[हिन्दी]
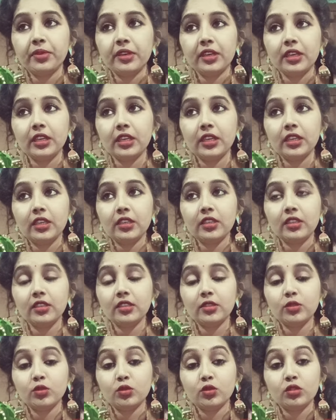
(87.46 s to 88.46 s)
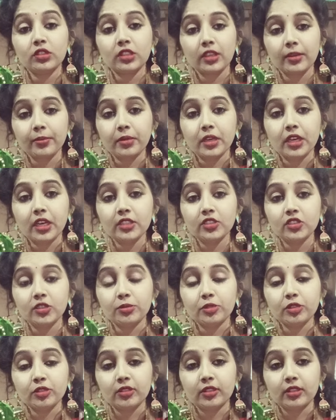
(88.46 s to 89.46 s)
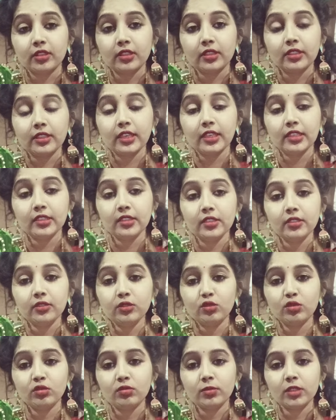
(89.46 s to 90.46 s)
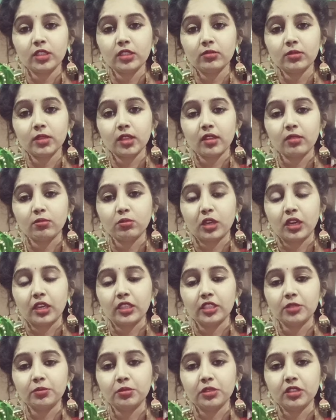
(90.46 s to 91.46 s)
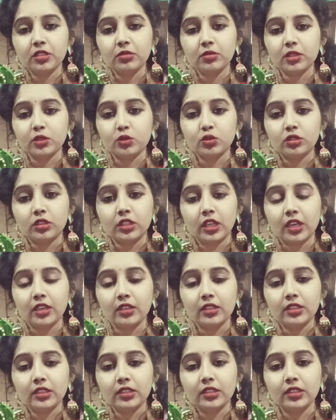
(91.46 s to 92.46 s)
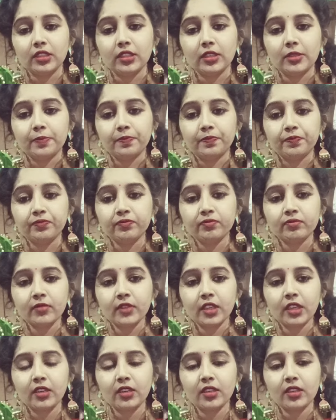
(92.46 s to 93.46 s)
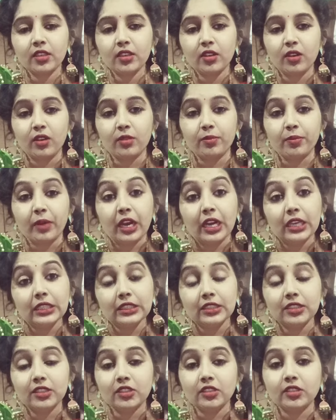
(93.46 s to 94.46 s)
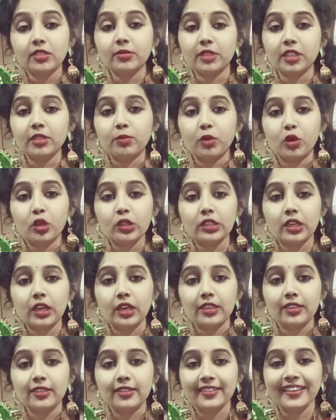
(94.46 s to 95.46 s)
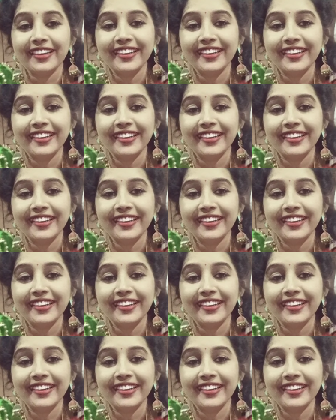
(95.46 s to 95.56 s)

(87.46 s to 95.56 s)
पर उसके बाद जब से सर्दी आई ना तो मैंने मतलब खाने पीने में कुछ ध्यान नहीं दिया और बाहर की चीज़ें मैंने बहुत खाई